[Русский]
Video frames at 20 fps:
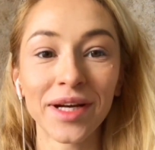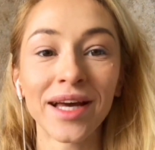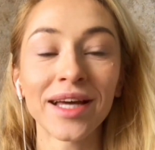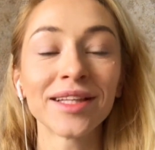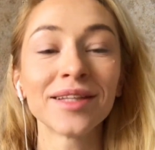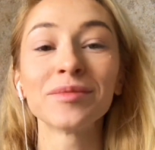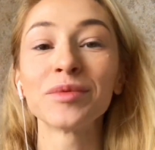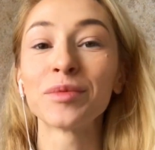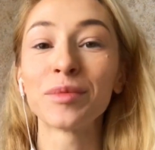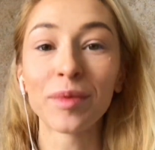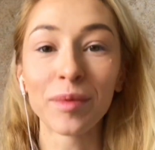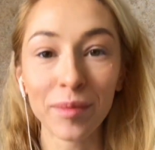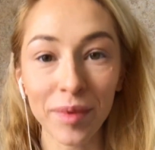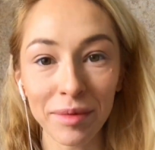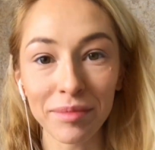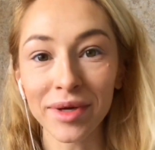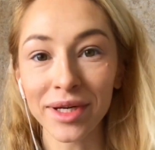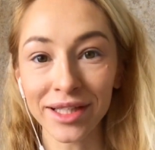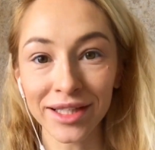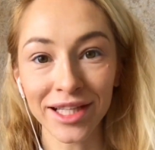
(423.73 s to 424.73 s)
К этому
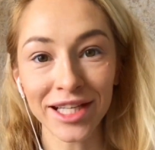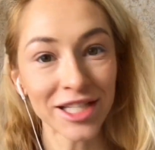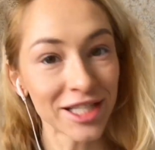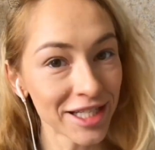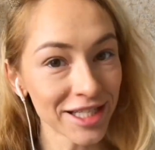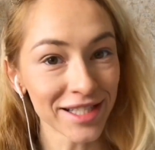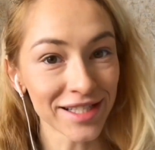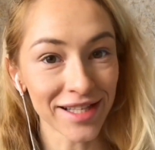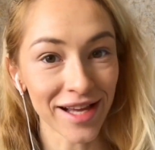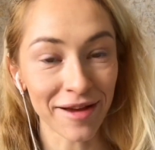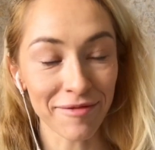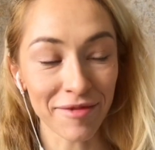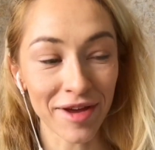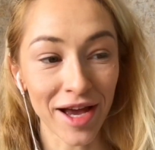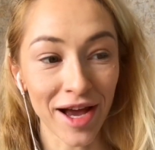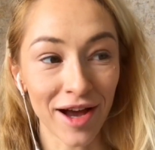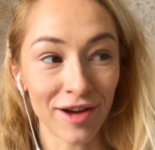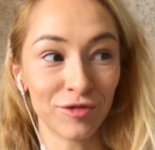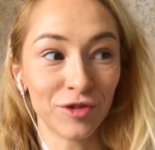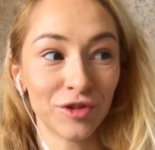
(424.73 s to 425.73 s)
мы бы дошли сами.
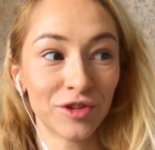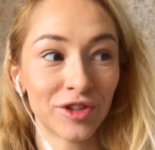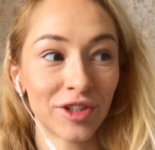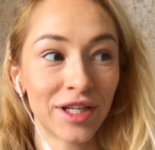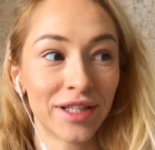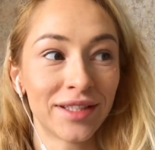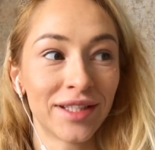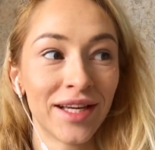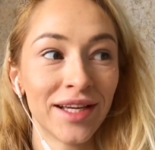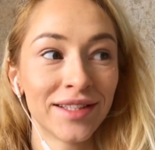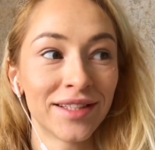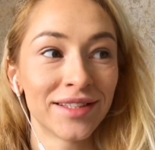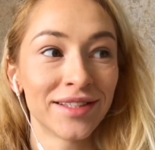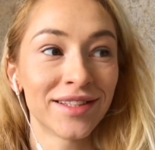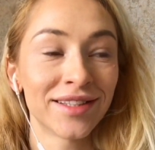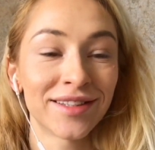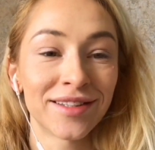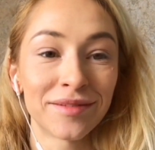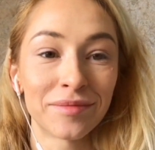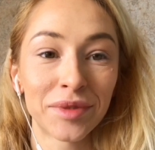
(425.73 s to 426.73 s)
А вот когда она
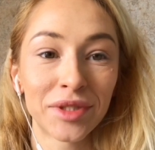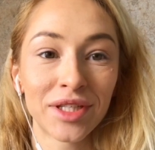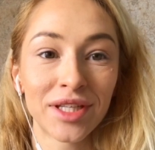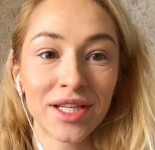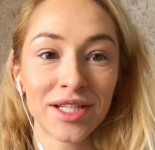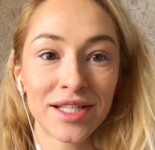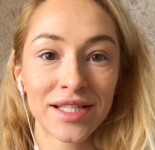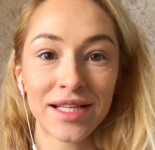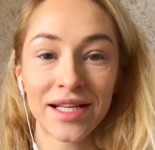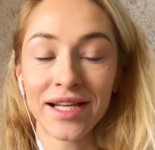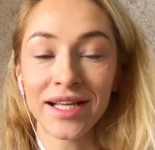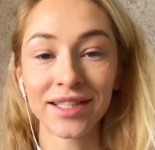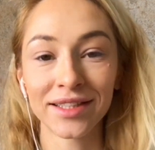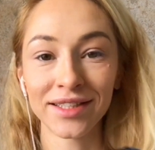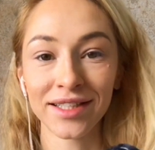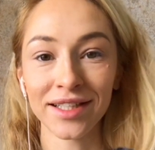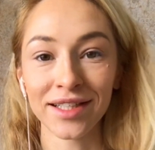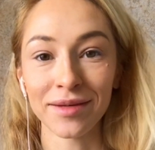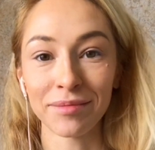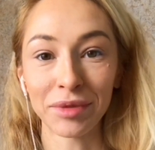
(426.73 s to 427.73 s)
делала макияж с
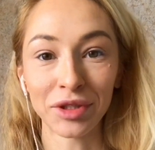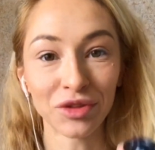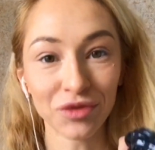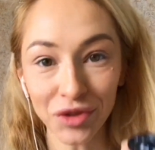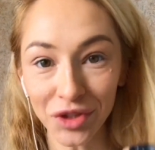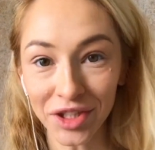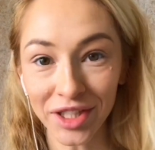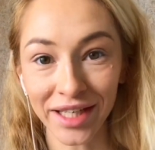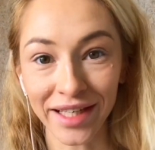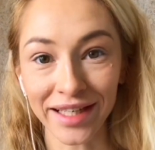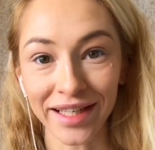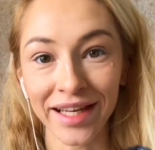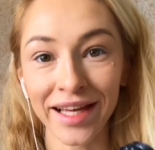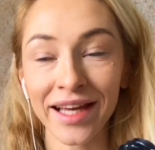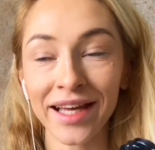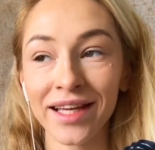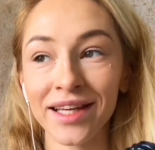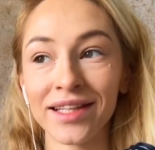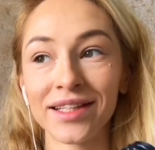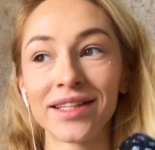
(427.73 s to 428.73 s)
электрик подводкой,
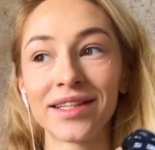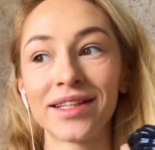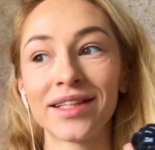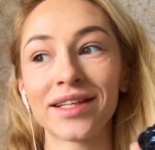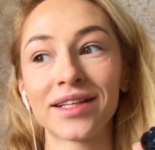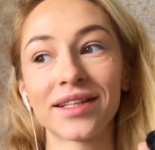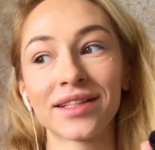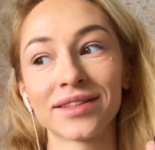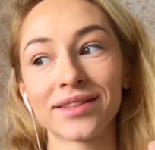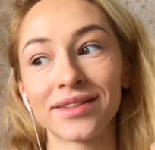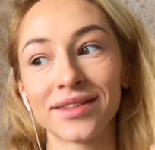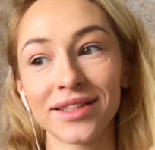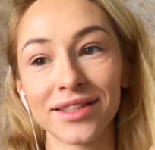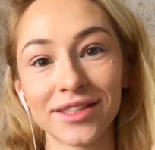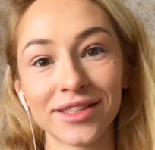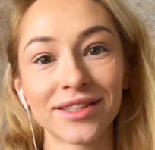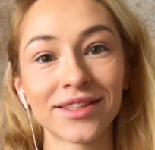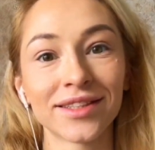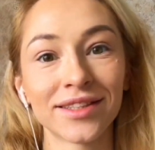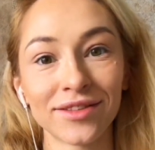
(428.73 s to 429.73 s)
так
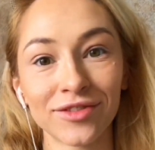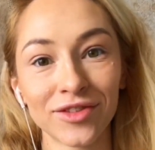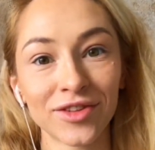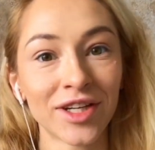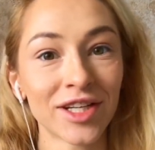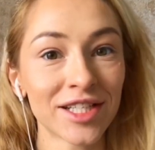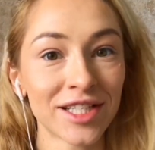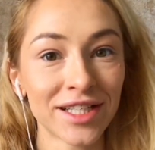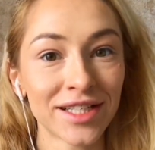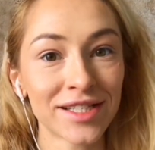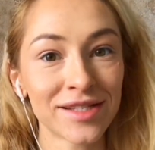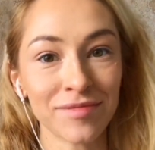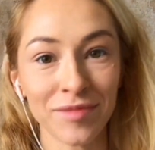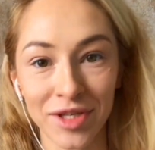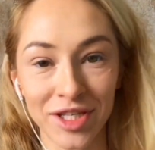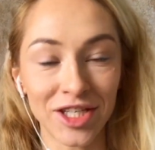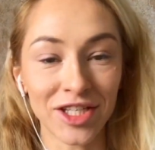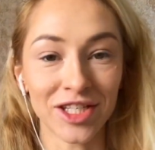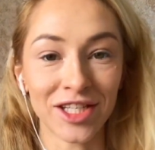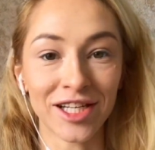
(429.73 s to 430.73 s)
значит она в каждой
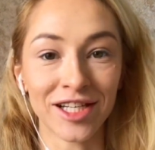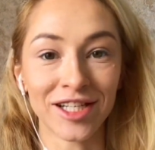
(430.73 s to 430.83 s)
косметичке